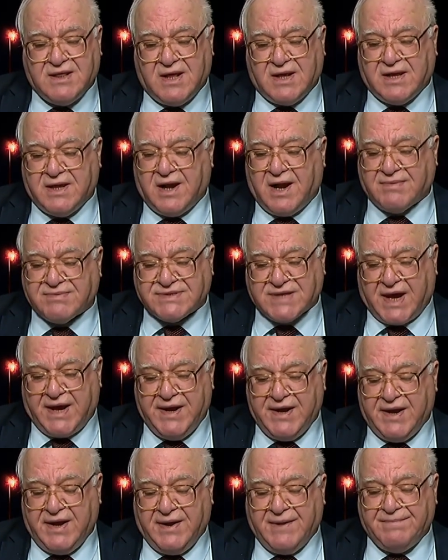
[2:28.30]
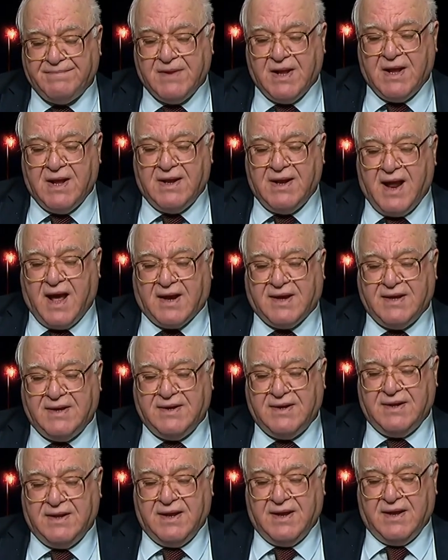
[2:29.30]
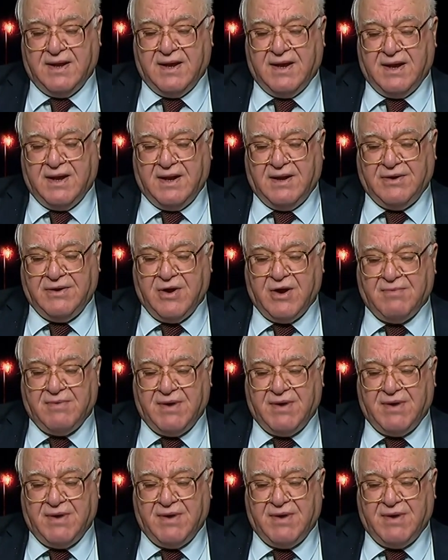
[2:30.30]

الكرام صحيح لكن آه، اليوم